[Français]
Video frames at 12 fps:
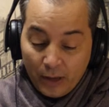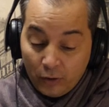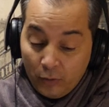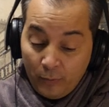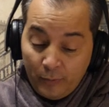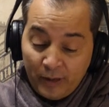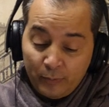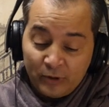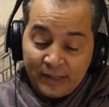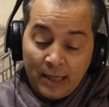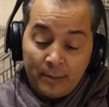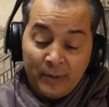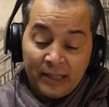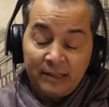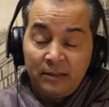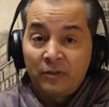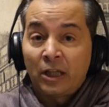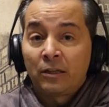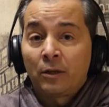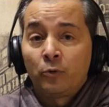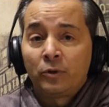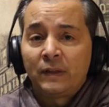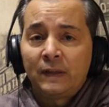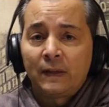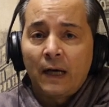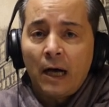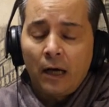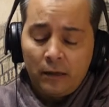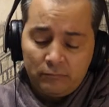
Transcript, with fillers: Comment mademoiselle Albertine vient-elle aussi tard